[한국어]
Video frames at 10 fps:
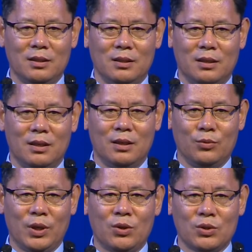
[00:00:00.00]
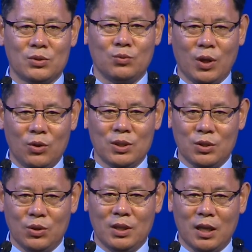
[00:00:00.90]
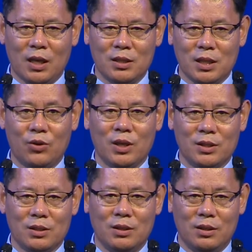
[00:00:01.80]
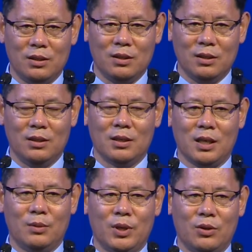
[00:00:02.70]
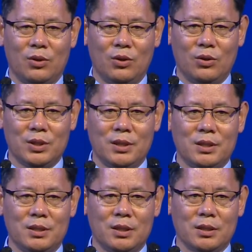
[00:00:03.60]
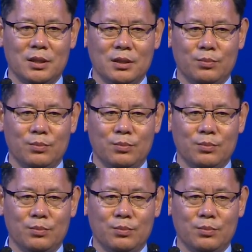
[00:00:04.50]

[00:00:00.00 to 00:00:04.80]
어, 왜곡, 시키고 있다라는 차원에서 그야말로 실질적인